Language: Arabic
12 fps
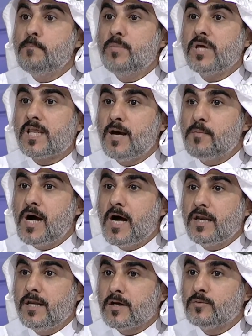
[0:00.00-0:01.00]

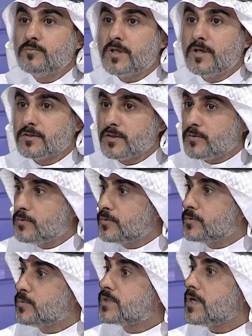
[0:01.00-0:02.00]
مثلما أنكم
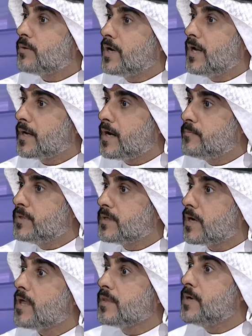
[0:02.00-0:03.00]
تنطقون ايش سوى الأعرابي
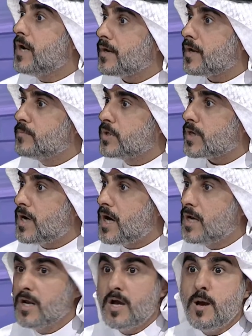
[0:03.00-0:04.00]
غضب الأعرابي
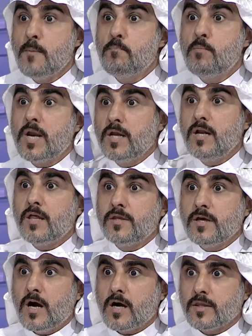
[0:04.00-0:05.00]
قال من
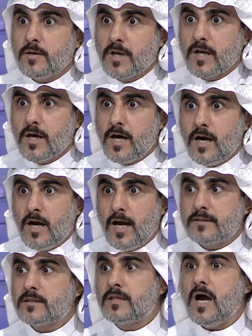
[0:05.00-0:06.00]
الذي أغضب الله
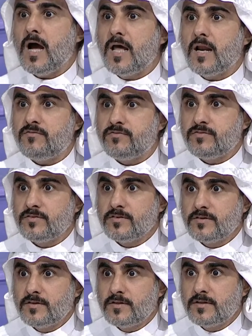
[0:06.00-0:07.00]
حتى حلف
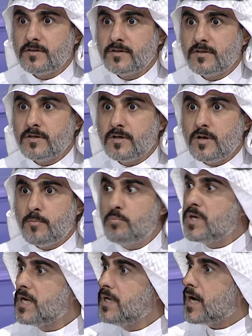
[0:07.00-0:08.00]

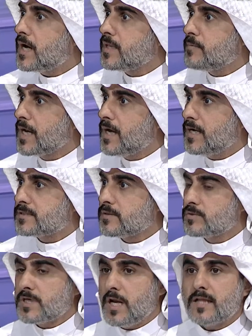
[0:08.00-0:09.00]
من اللي أغضب الله عز
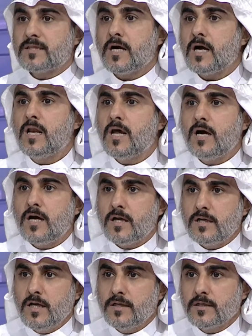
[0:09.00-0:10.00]
وجل حتى خلاه
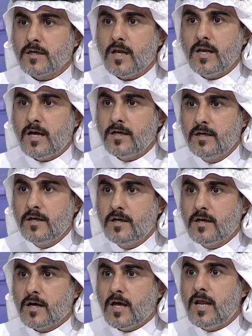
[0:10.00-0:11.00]
يعني خلاه
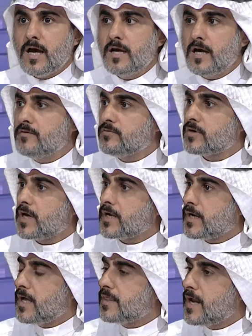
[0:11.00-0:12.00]
خلاه يحلف
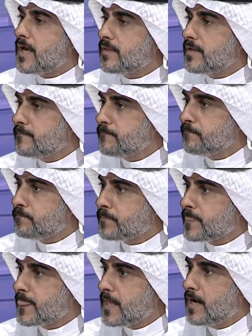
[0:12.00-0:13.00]
كررها ثلاثا
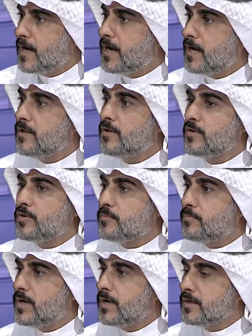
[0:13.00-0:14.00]
ها آه،
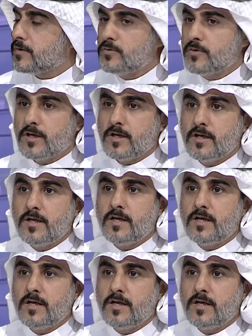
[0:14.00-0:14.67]
ثم يقول